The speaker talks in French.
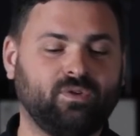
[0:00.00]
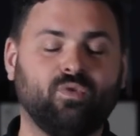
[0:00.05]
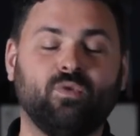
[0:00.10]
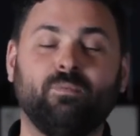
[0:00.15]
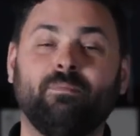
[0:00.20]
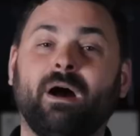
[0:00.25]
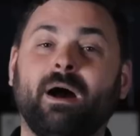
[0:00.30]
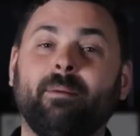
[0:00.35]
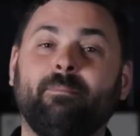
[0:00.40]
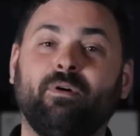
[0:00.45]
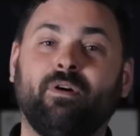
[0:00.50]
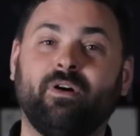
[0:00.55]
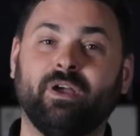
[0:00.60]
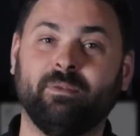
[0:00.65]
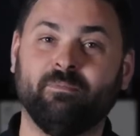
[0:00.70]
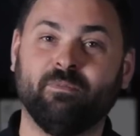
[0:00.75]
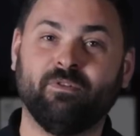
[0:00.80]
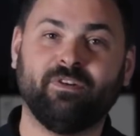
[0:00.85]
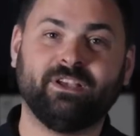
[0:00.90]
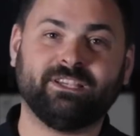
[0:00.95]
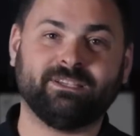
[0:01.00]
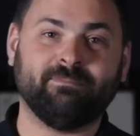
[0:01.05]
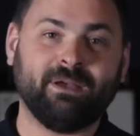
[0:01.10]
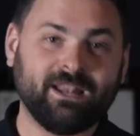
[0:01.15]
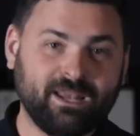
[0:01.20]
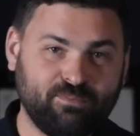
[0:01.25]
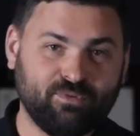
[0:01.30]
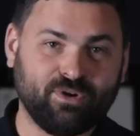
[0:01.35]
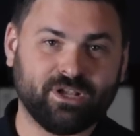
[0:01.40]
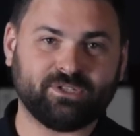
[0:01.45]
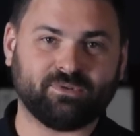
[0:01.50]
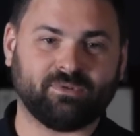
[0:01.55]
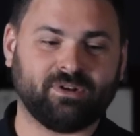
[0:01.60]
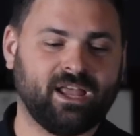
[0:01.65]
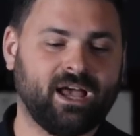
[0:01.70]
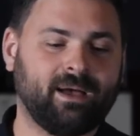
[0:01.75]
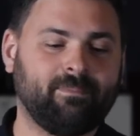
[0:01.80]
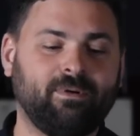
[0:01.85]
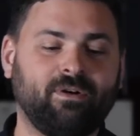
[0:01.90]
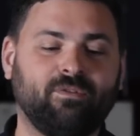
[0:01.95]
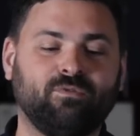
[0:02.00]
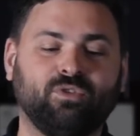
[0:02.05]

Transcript: ou par rapport à une mauvaise manipulation de l'arme,